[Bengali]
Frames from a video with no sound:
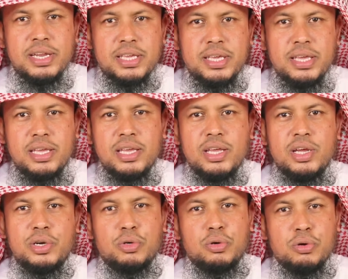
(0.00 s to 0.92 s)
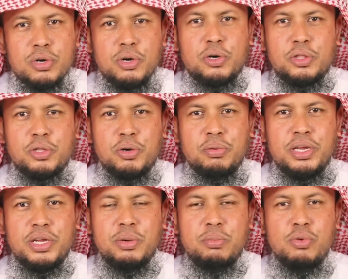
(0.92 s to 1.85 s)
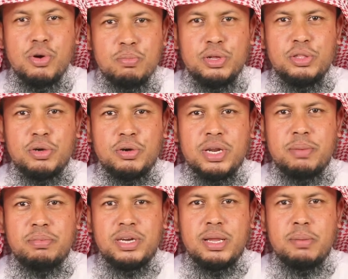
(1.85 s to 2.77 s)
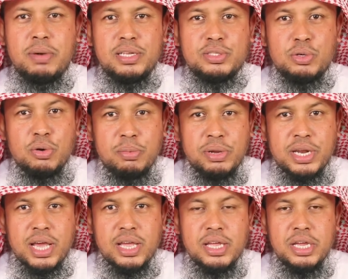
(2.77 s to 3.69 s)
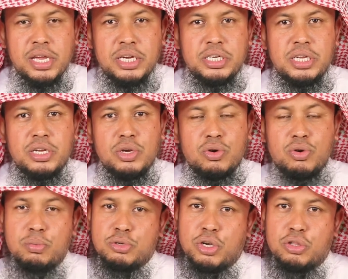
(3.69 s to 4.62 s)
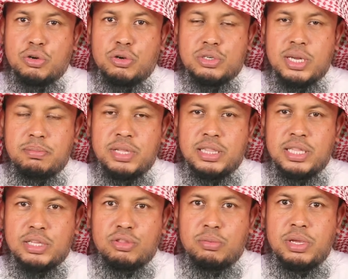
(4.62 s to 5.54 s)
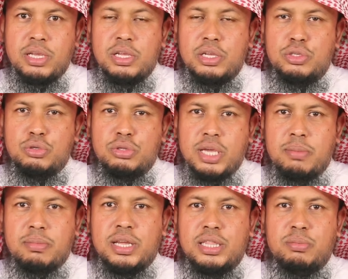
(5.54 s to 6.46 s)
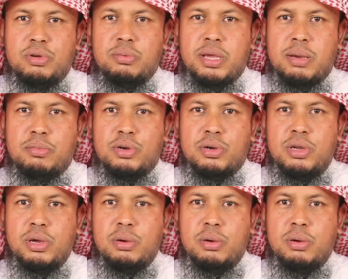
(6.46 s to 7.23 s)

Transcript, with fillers: মানে কি ঠোঁট লড়তে হবে মুখ বন্ধ করে আপনার নামাজ হবে না এটি খুব সতর্ক সাবধান থাকতে হবে যদি আমরা ইতিপূর্বে এমন